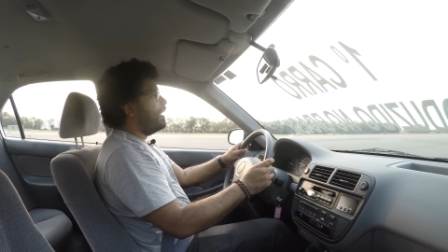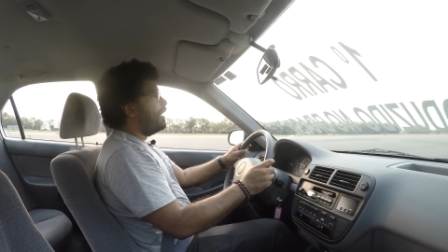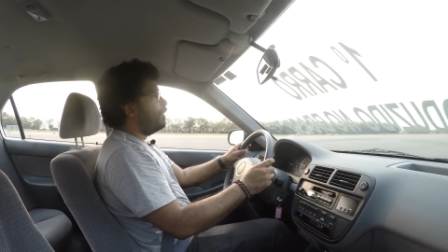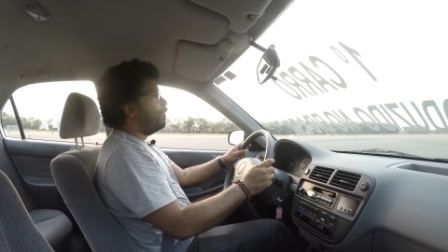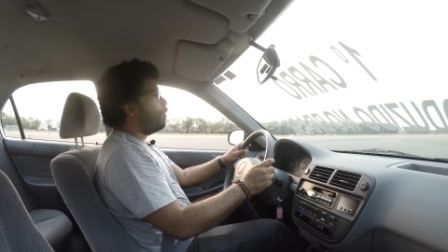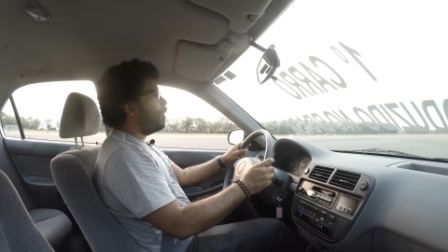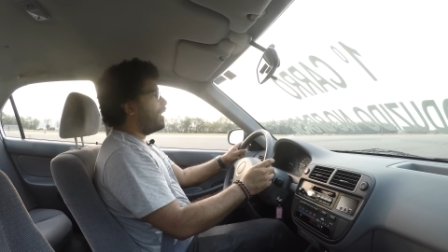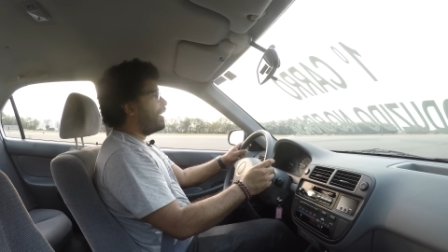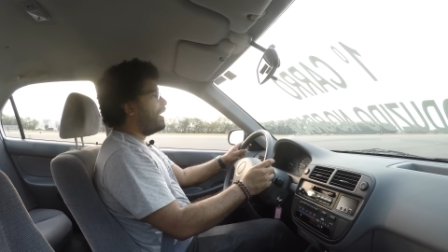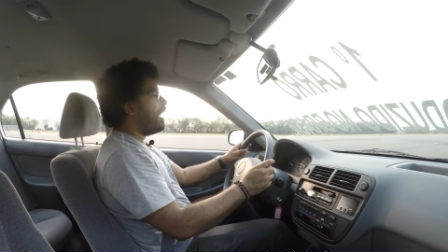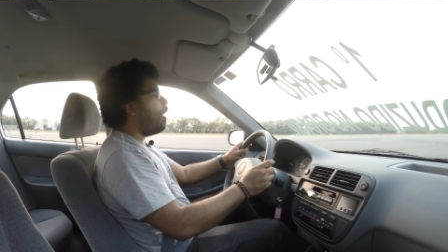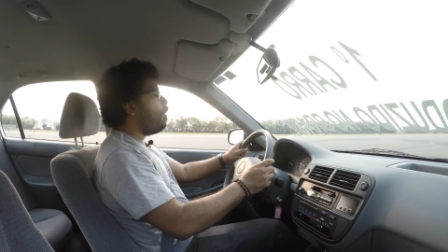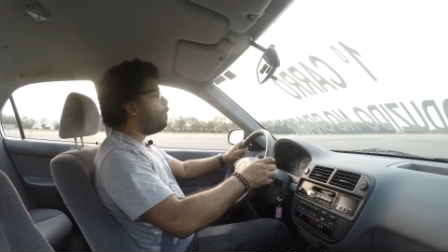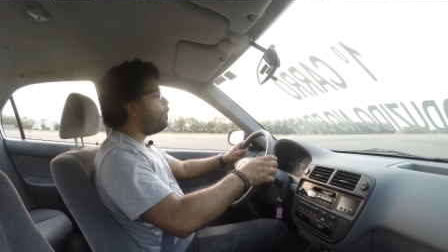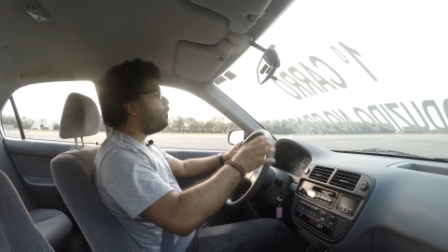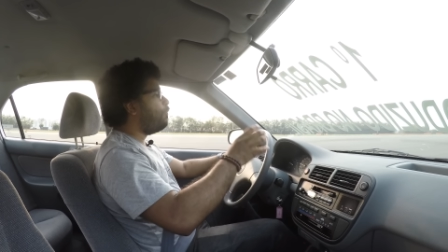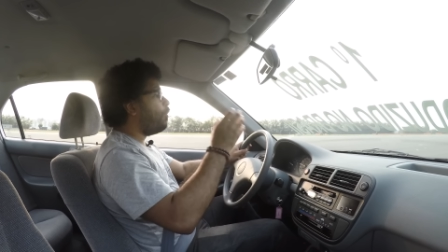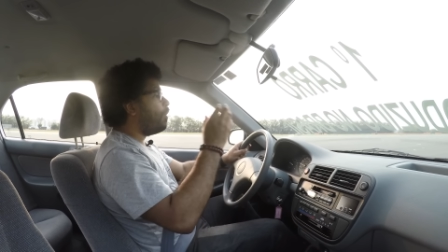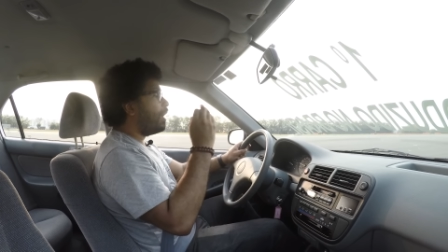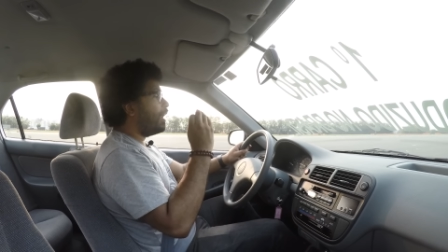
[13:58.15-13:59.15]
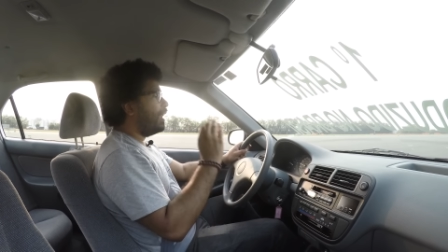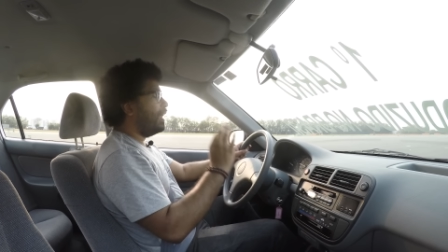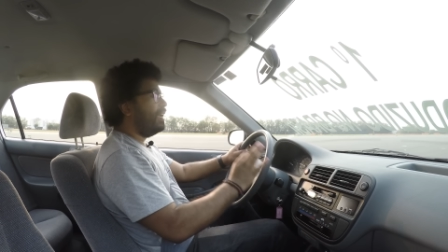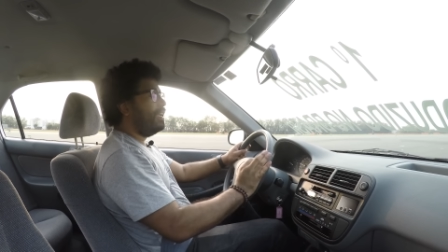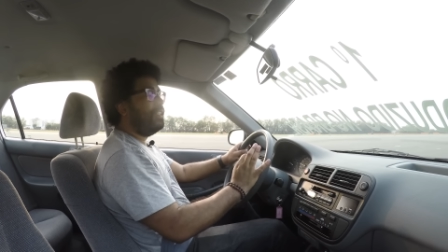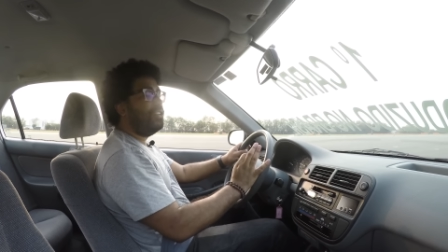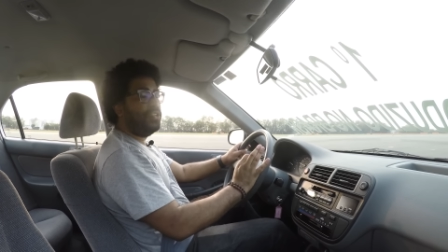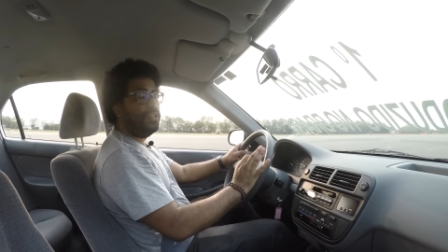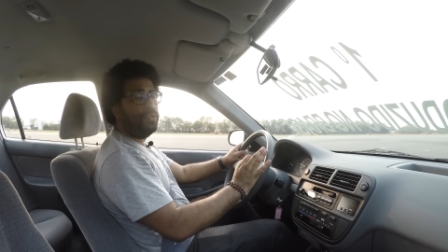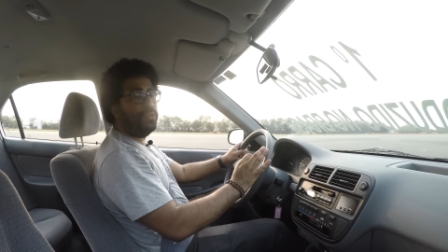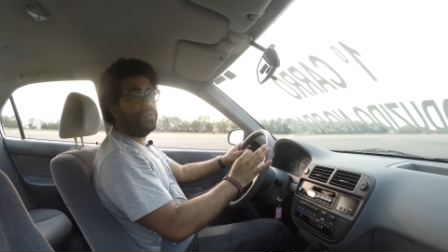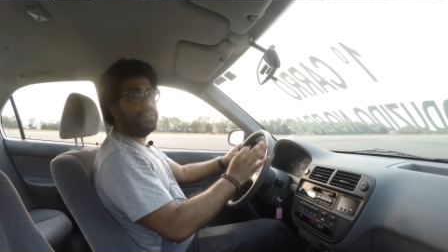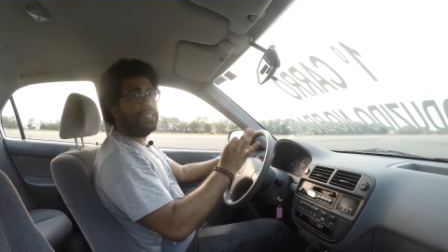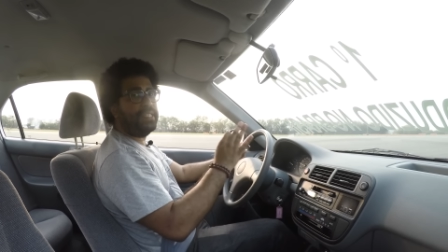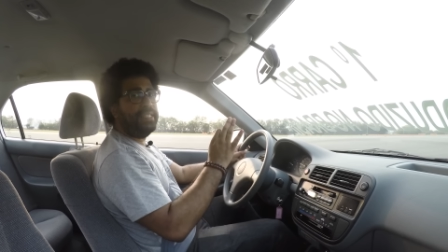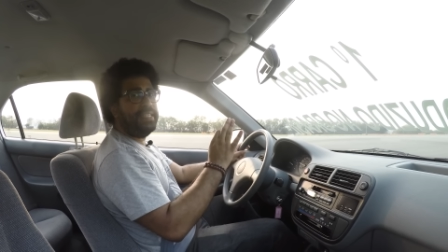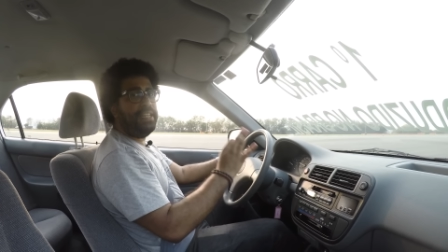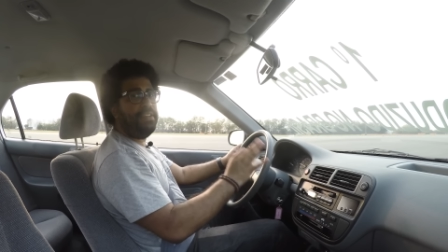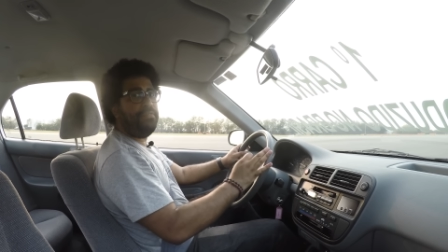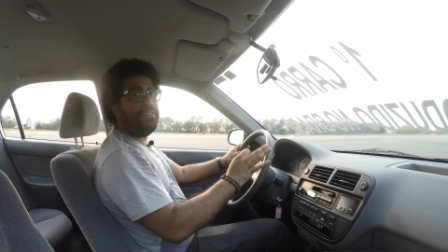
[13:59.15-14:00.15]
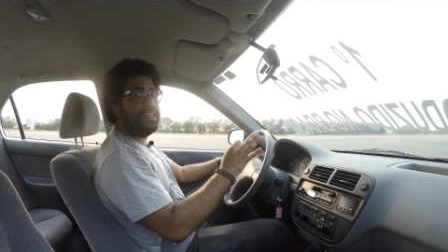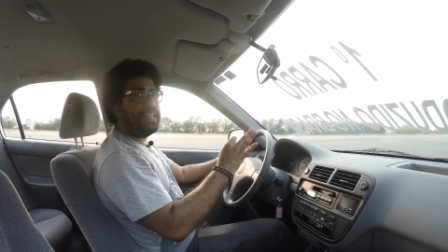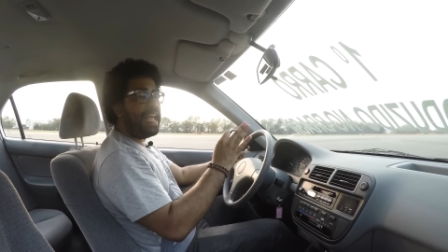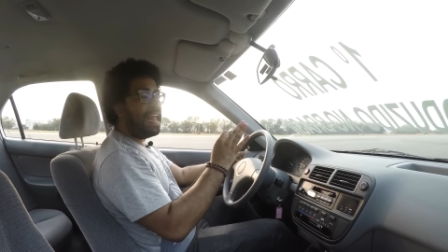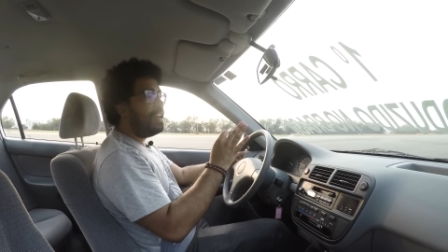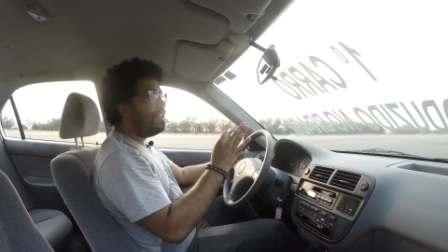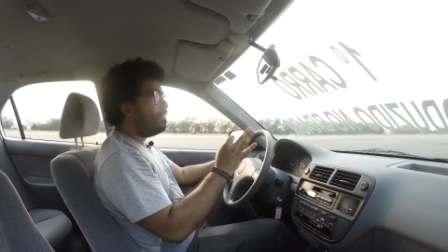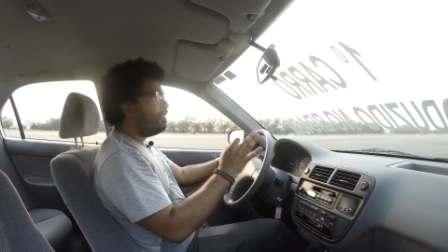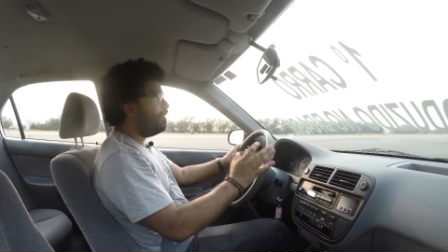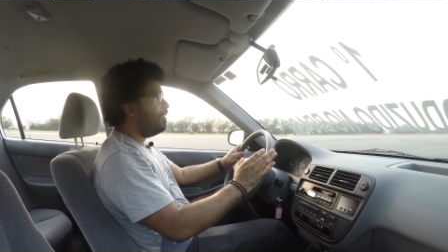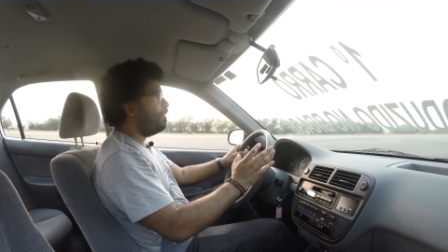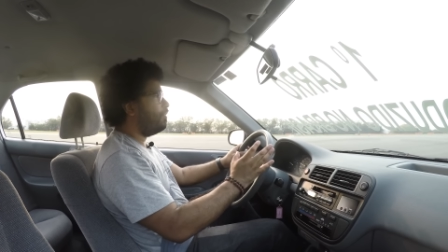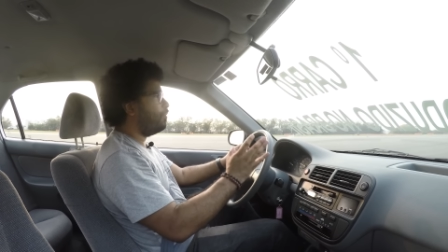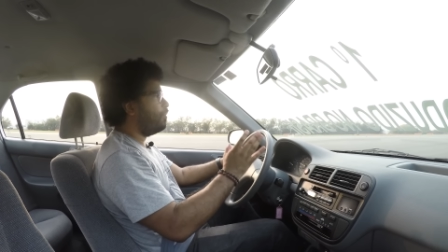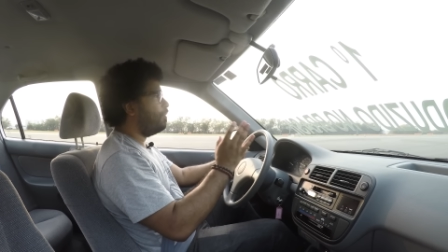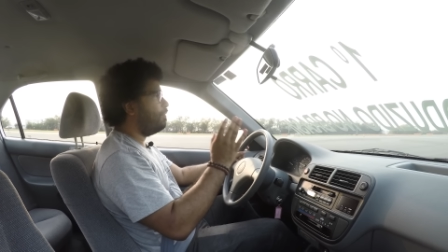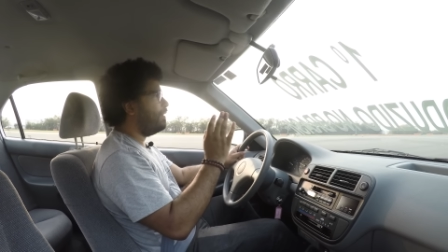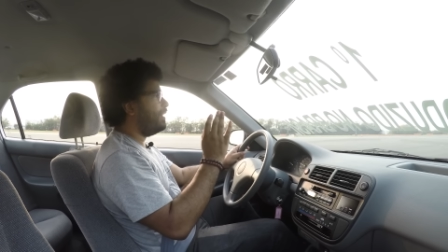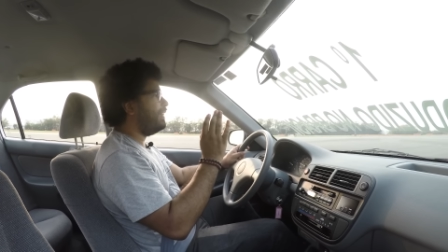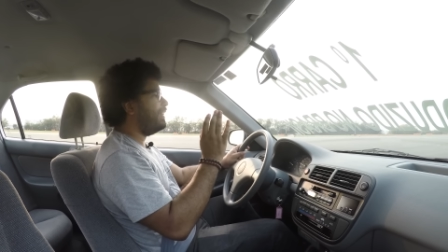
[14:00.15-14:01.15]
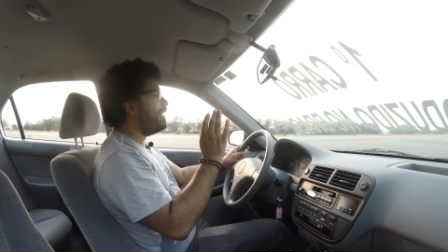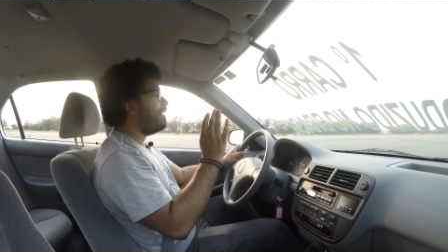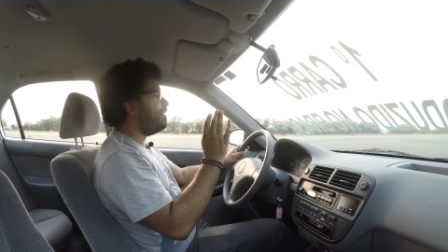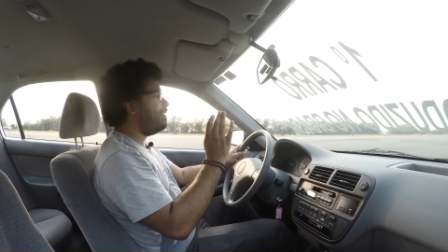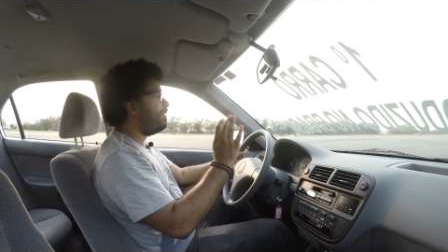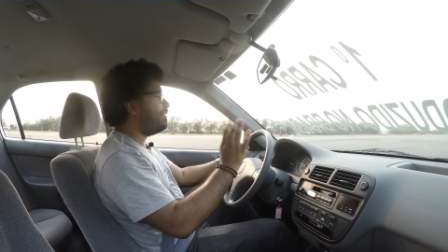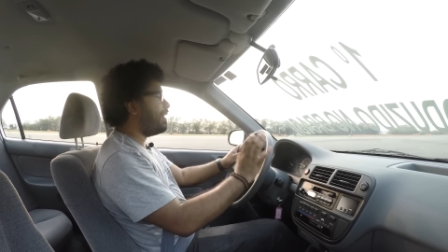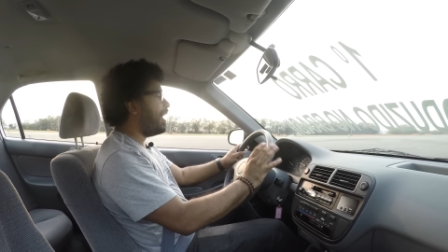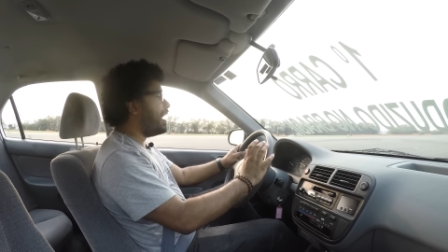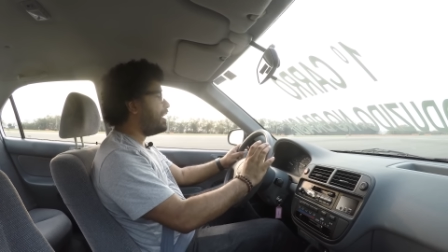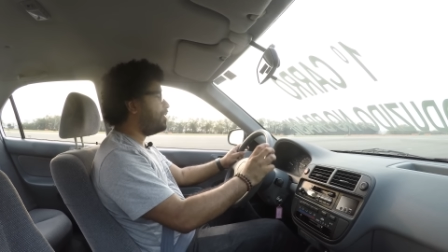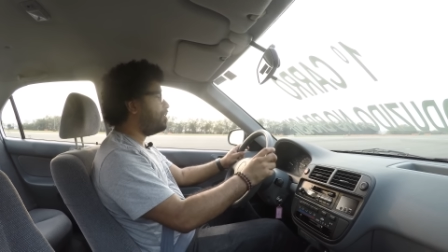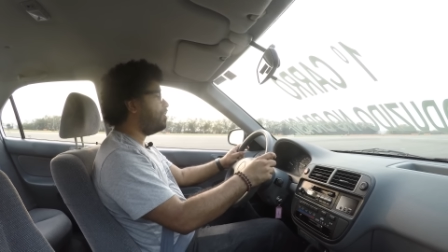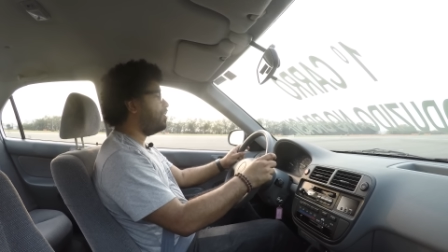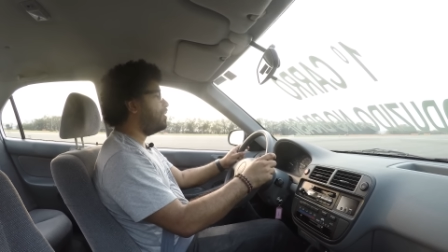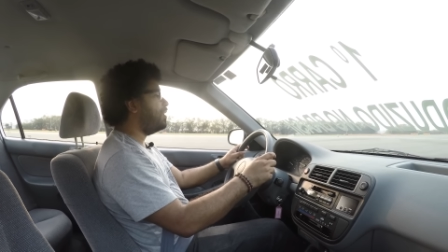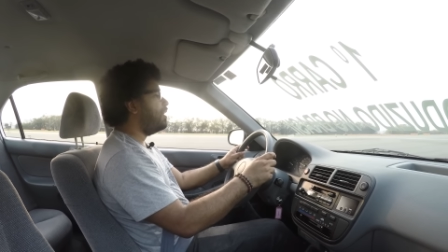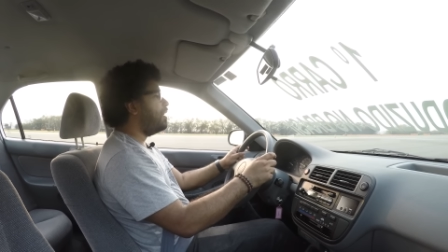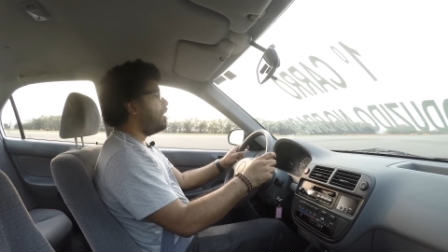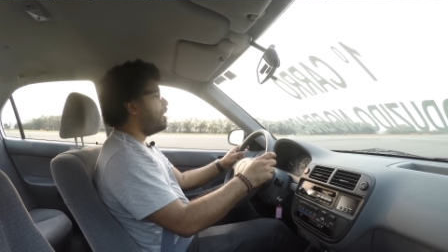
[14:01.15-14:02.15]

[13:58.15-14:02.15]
Estou aqui ao volante do Civic LX 97